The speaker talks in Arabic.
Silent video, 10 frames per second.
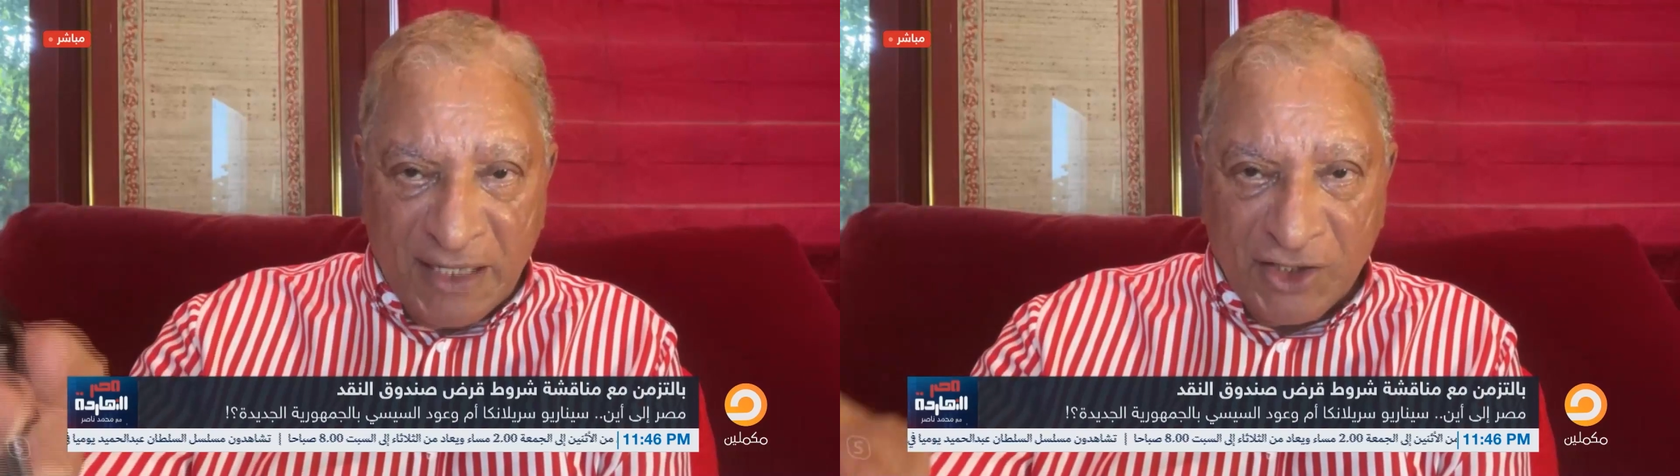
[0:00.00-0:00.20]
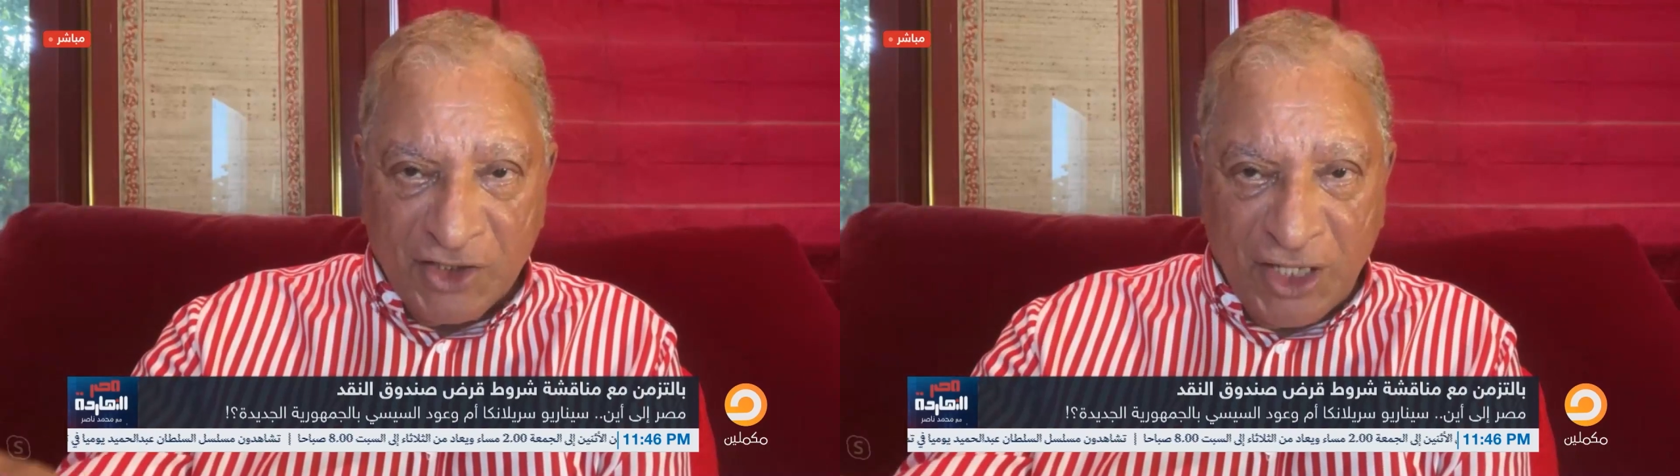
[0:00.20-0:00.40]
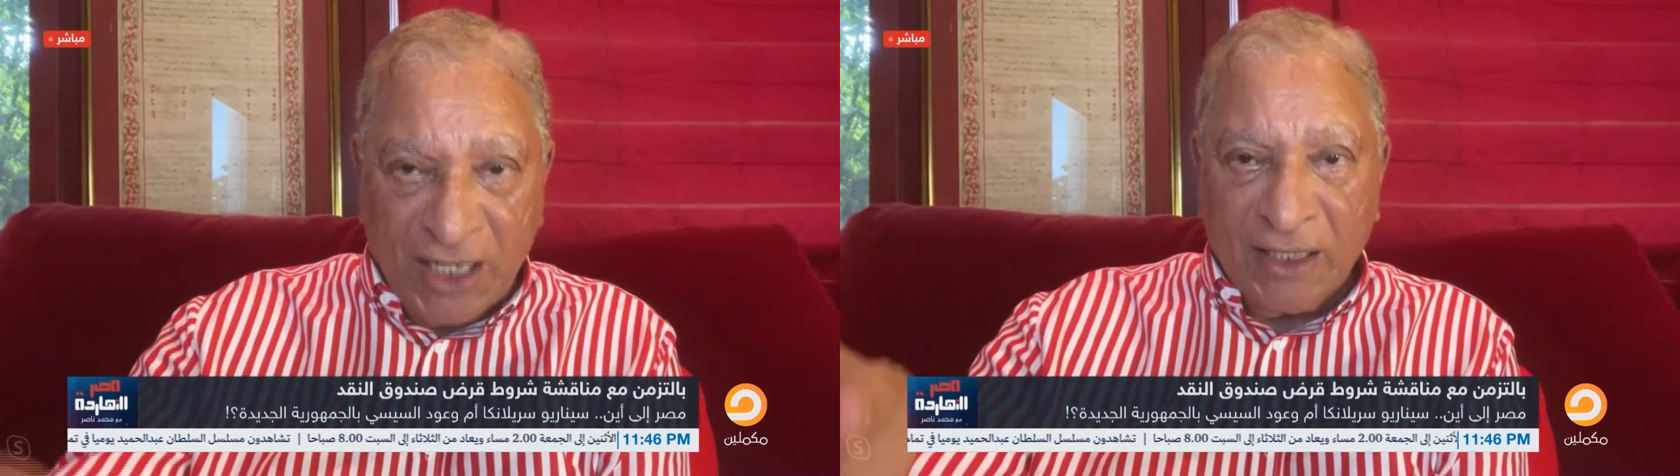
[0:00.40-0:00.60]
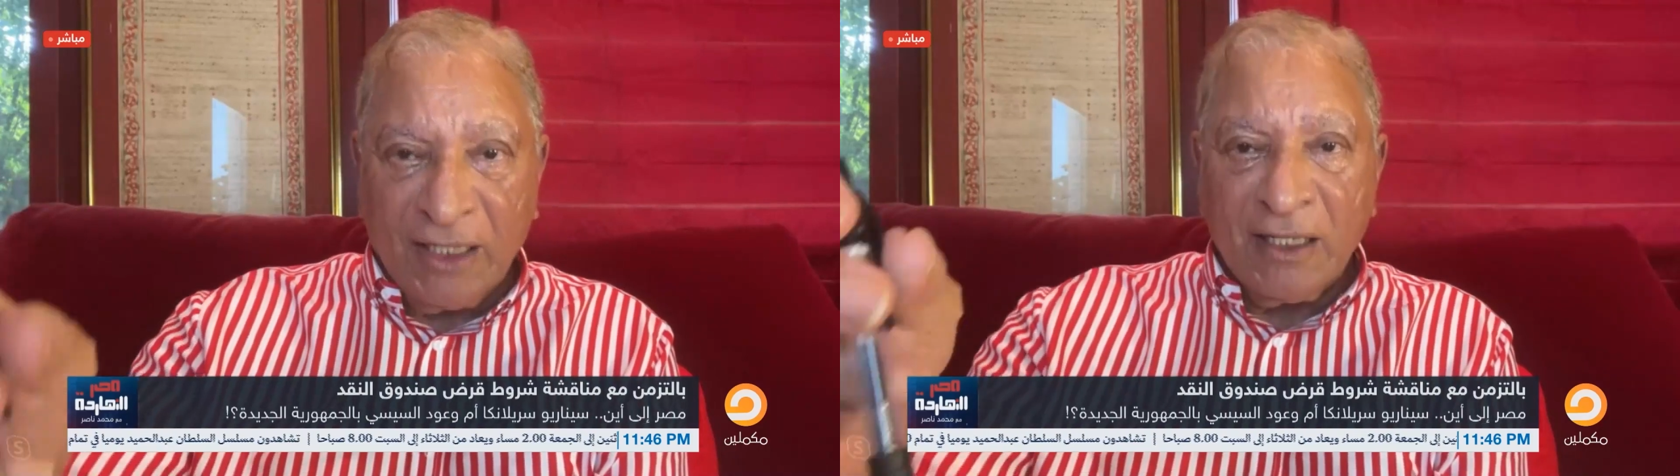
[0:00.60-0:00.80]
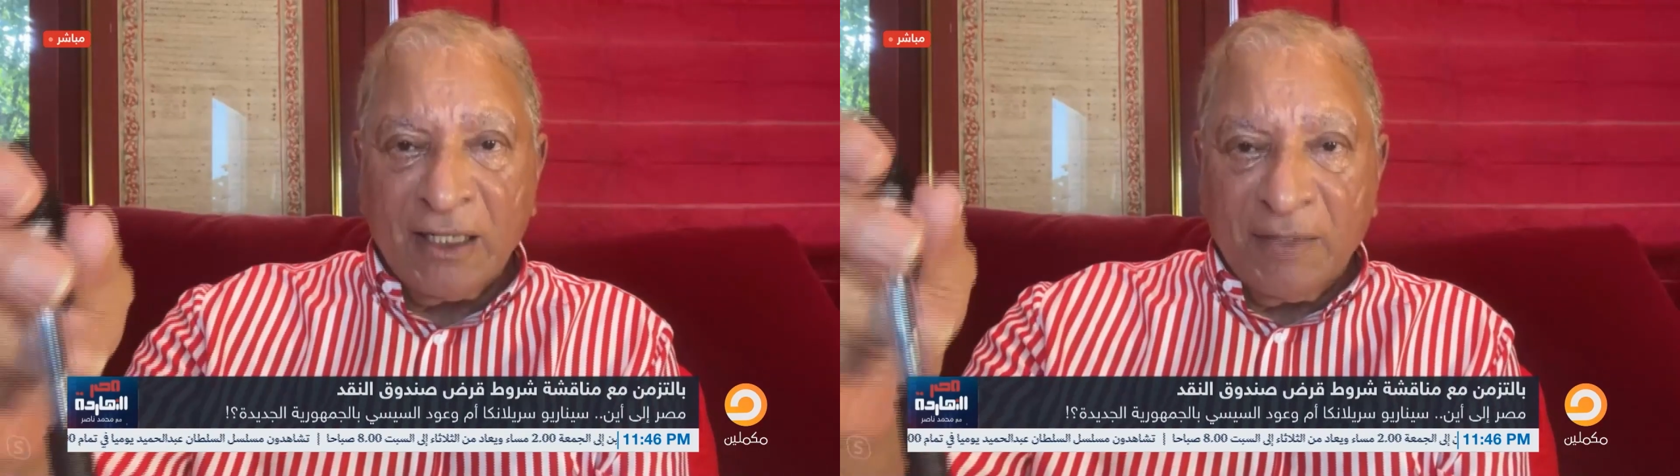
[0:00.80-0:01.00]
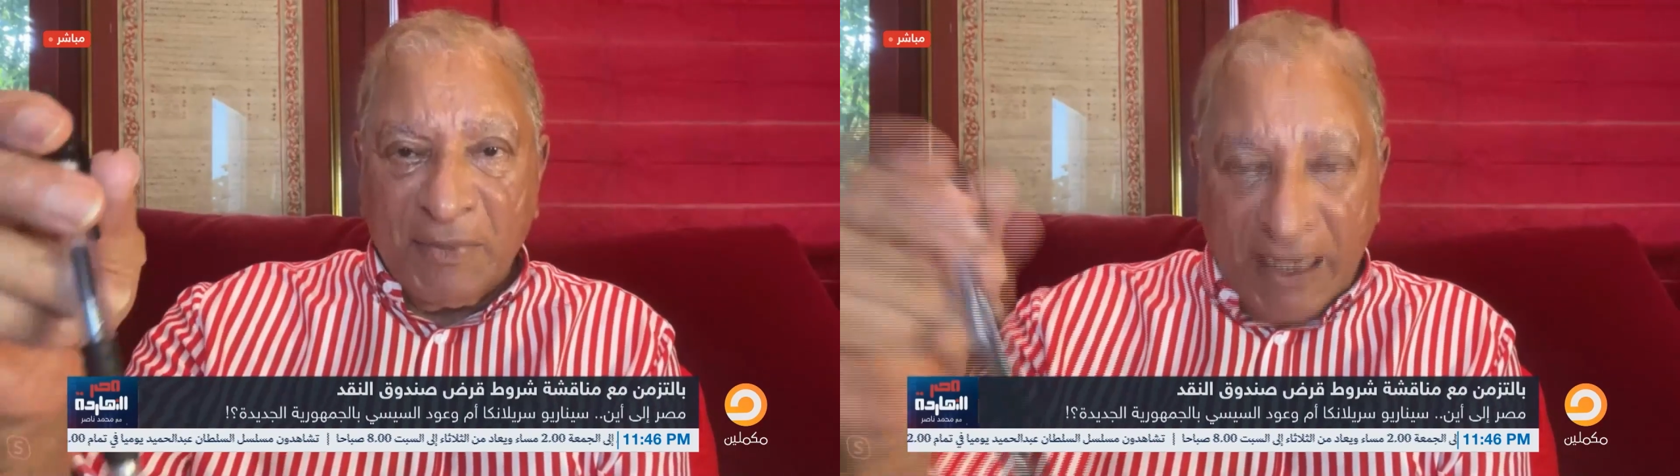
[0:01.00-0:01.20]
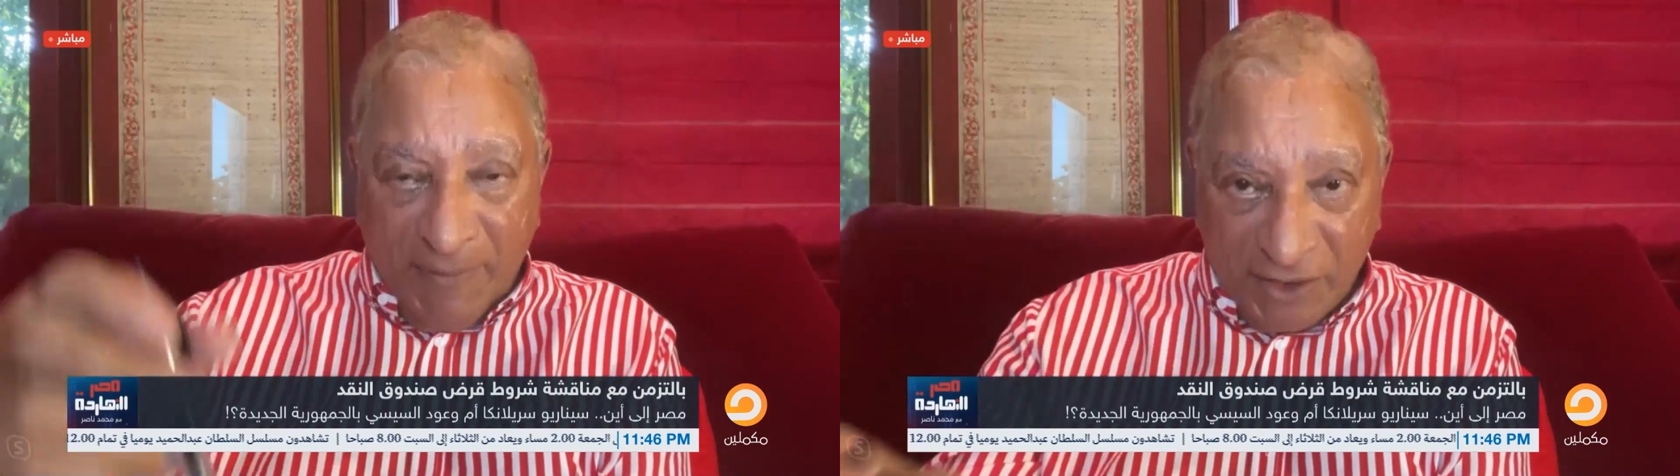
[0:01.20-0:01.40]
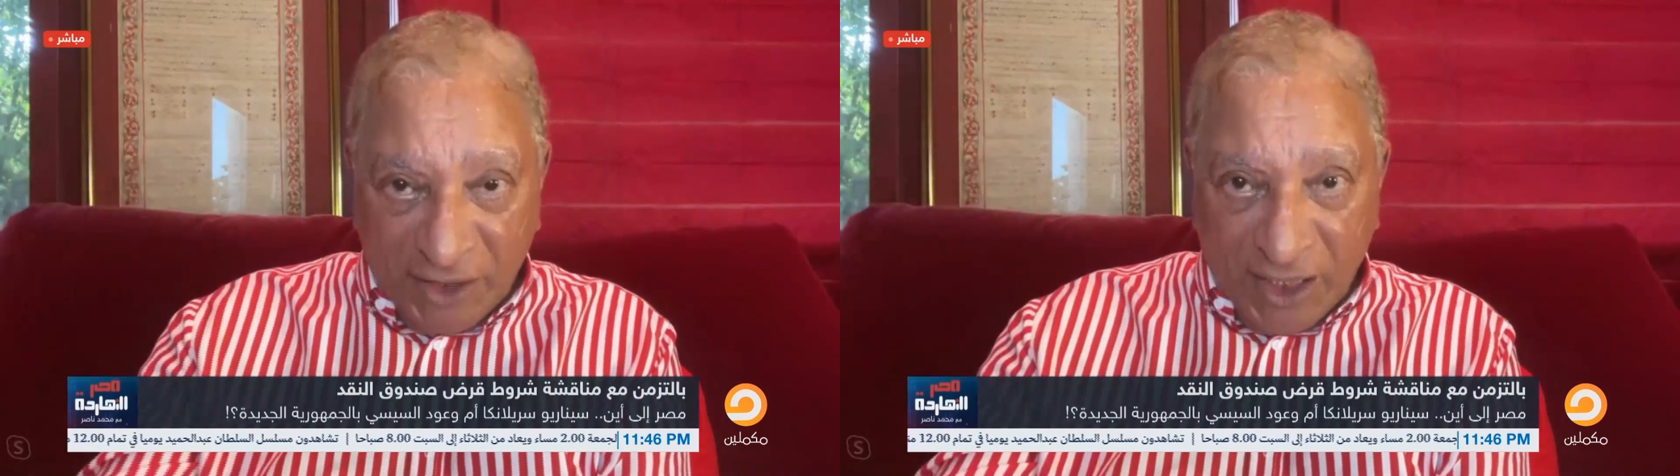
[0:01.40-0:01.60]
الشكل ما دام
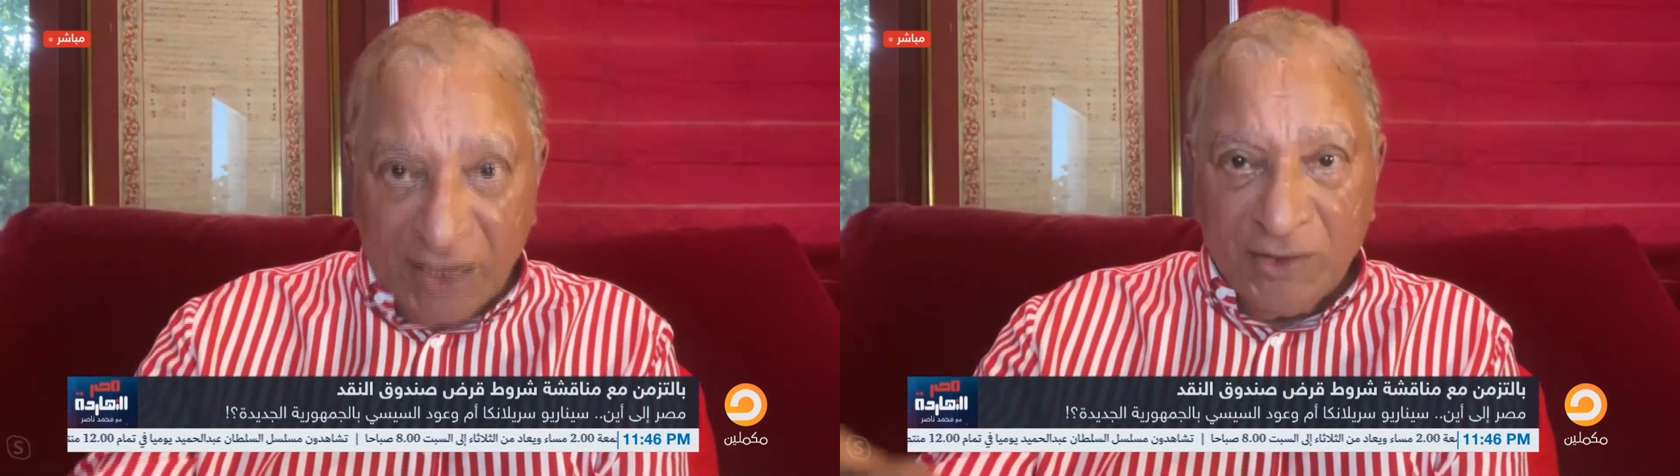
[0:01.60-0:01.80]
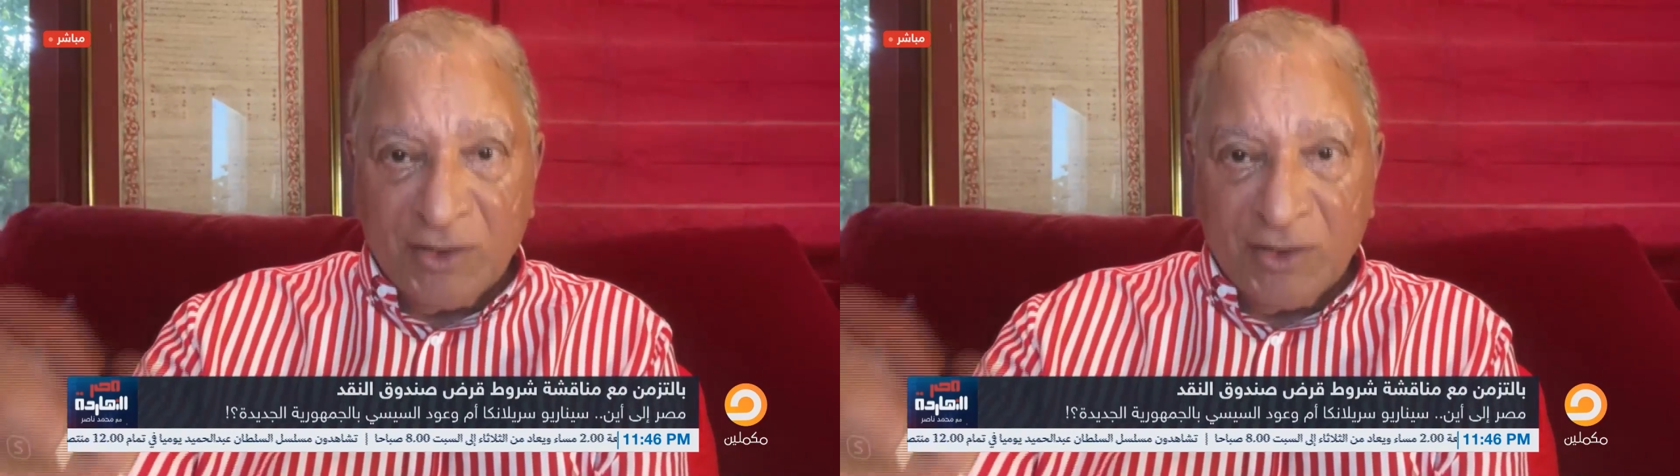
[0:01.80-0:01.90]
اقترض